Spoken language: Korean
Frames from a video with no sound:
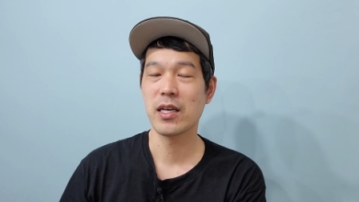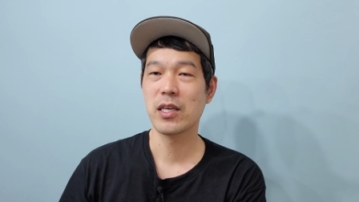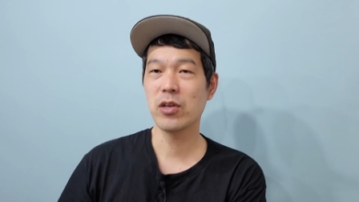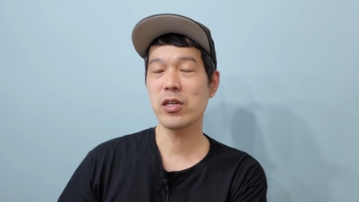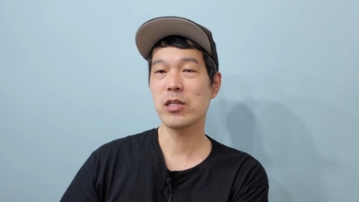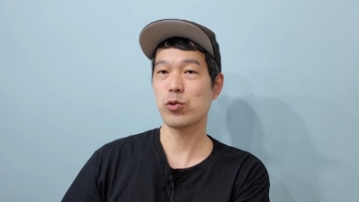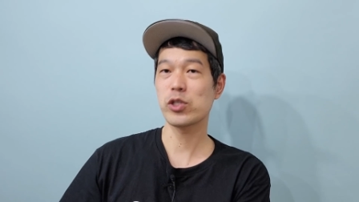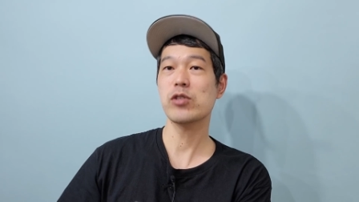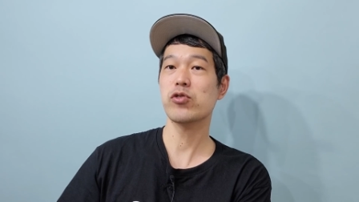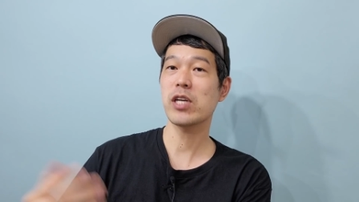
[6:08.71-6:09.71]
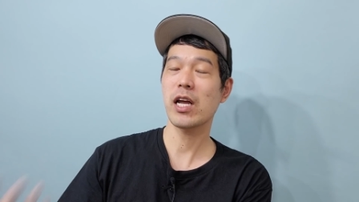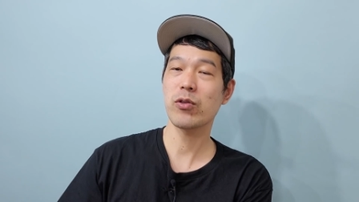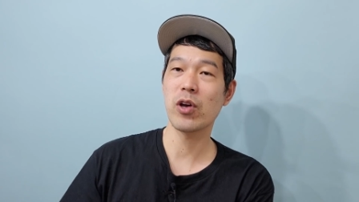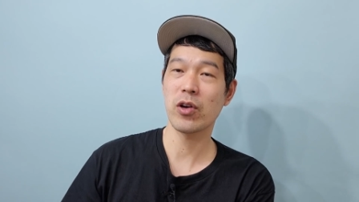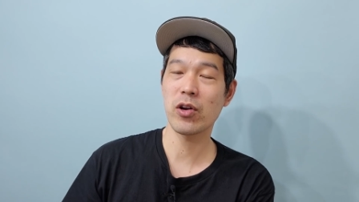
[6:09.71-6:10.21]
이거는 이제 주식
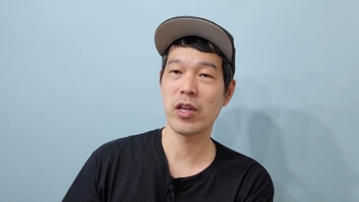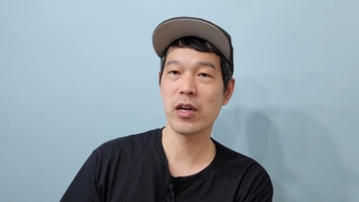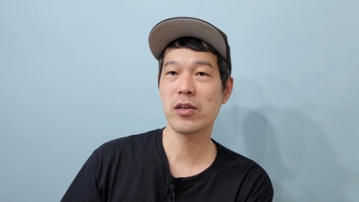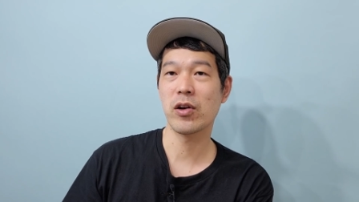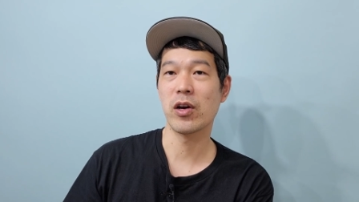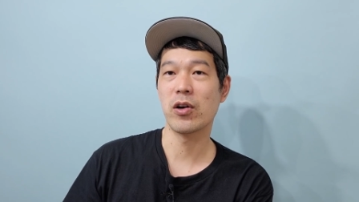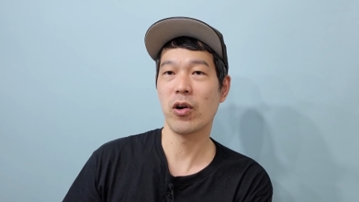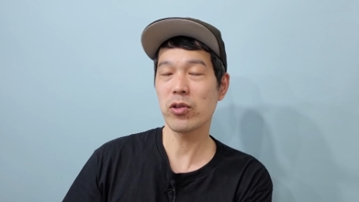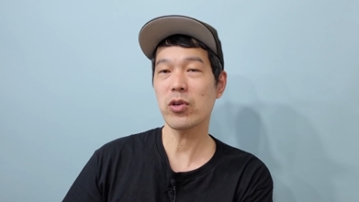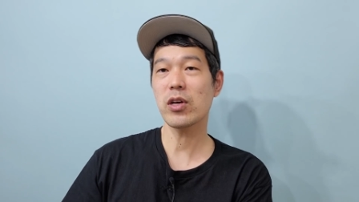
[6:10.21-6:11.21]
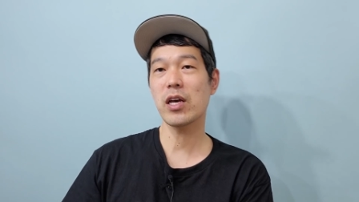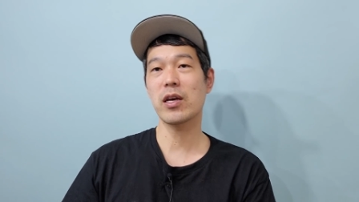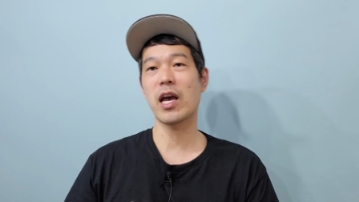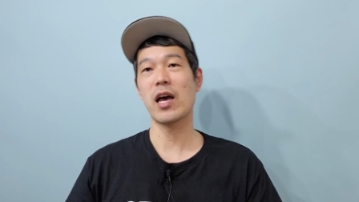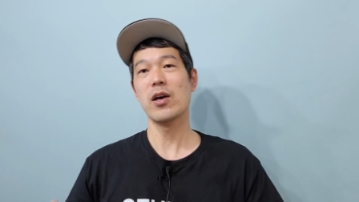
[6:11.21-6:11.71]
투자라도 연결되는 거예요. 어떻게
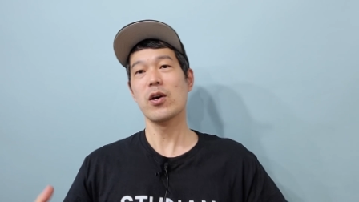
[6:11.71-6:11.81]
그러니까